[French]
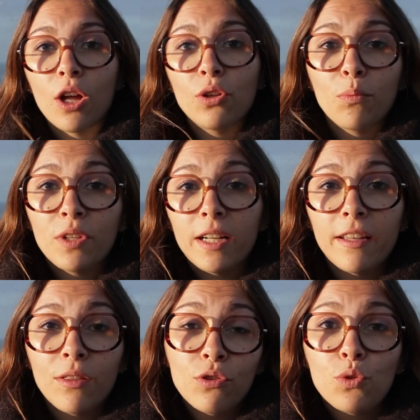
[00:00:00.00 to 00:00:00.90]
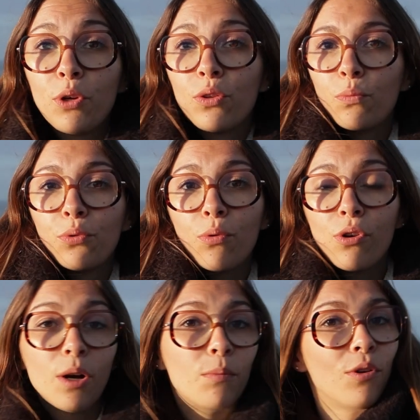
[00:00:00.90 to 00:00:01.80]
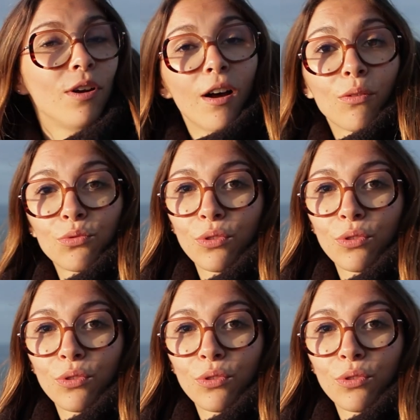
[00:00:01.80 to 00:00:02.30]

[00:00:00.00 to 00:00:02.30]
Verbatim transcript: dans mon alternance. Je peux être au bureau comme là en